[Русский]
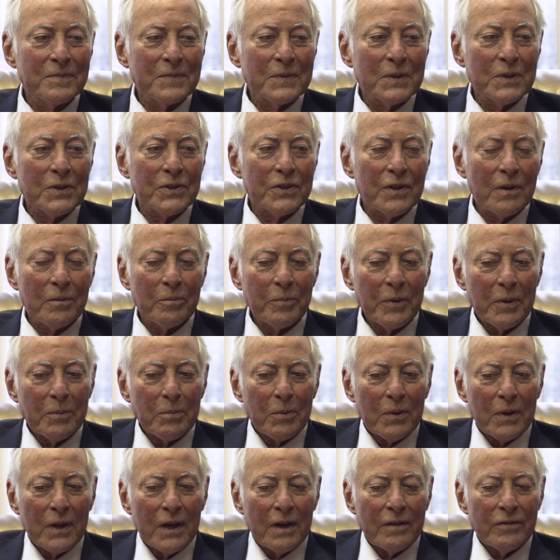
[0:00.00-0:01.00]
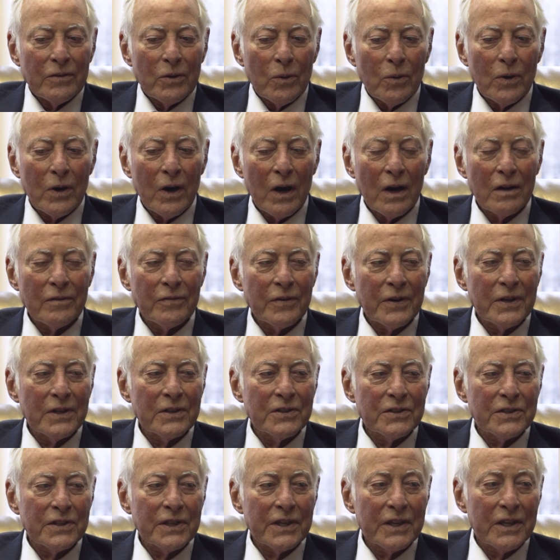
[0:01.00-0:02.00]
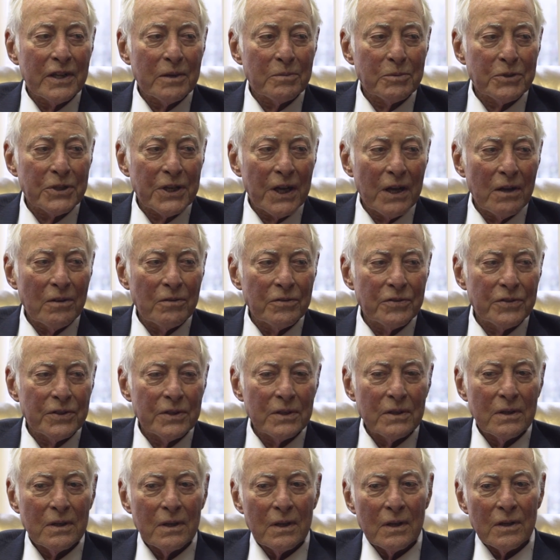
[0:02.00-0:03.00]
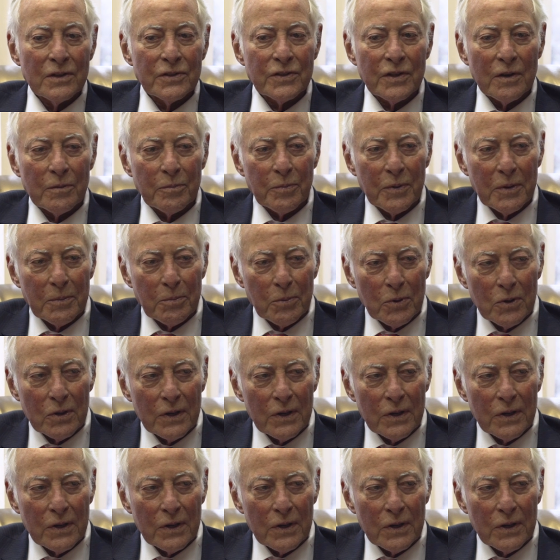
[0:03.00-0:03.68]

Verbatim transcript: свой собственный ответ. Кто-то недостаточно уверен в себе,